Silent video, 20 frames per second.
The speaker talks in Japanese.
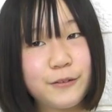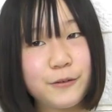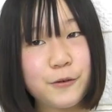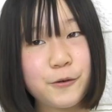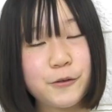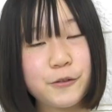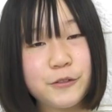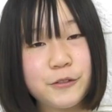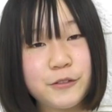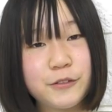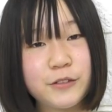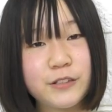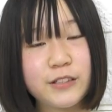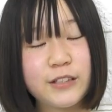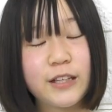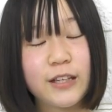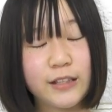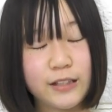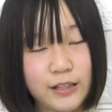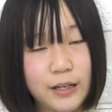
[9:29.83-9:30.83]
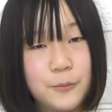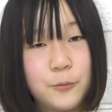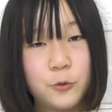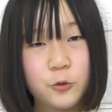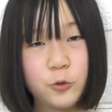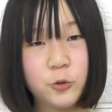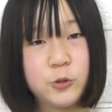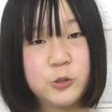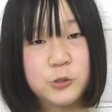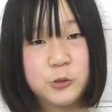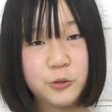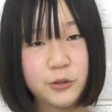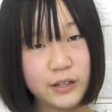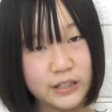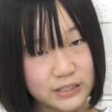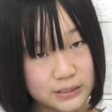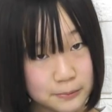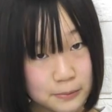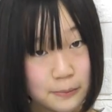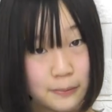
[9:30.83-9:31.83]
購入してきたものを紹
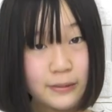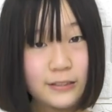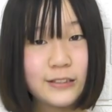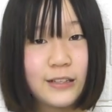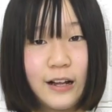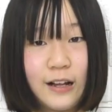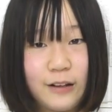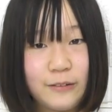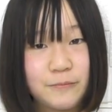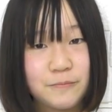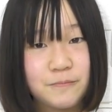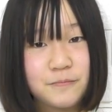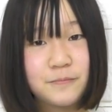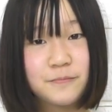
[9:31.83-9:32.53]
介してみました